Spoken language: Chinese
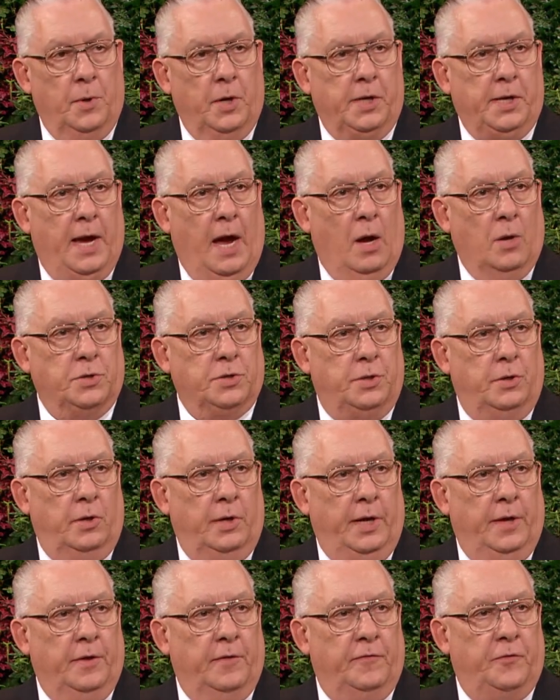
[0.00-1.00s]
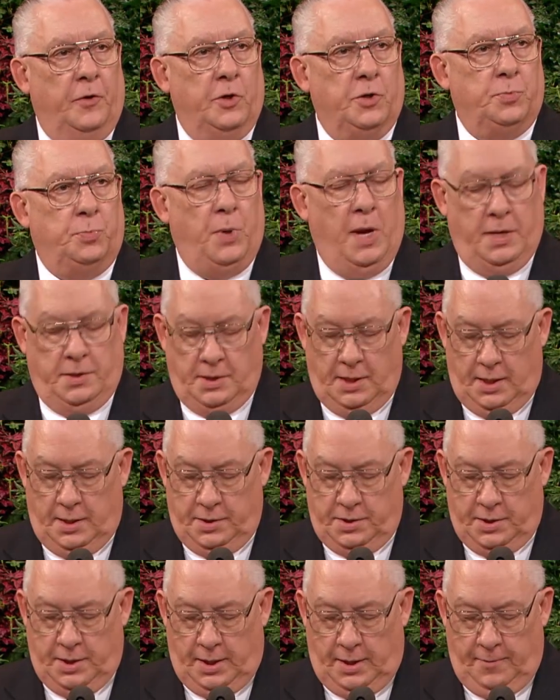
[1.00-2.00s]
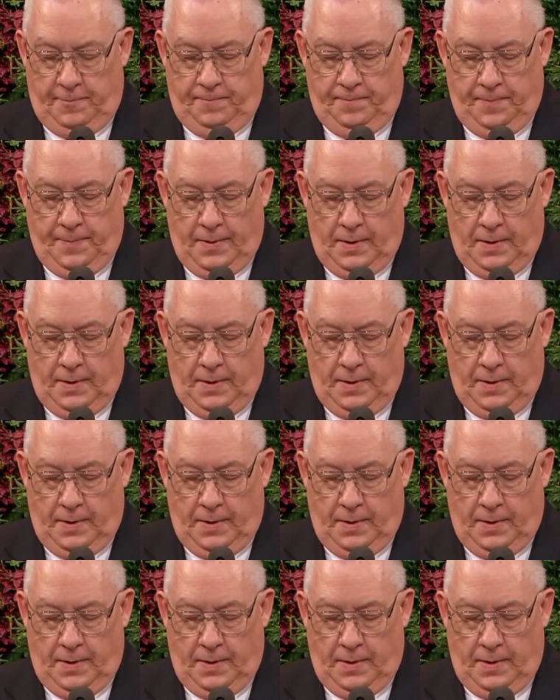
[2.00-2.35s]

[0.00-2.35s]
露丝·富士德姐妹，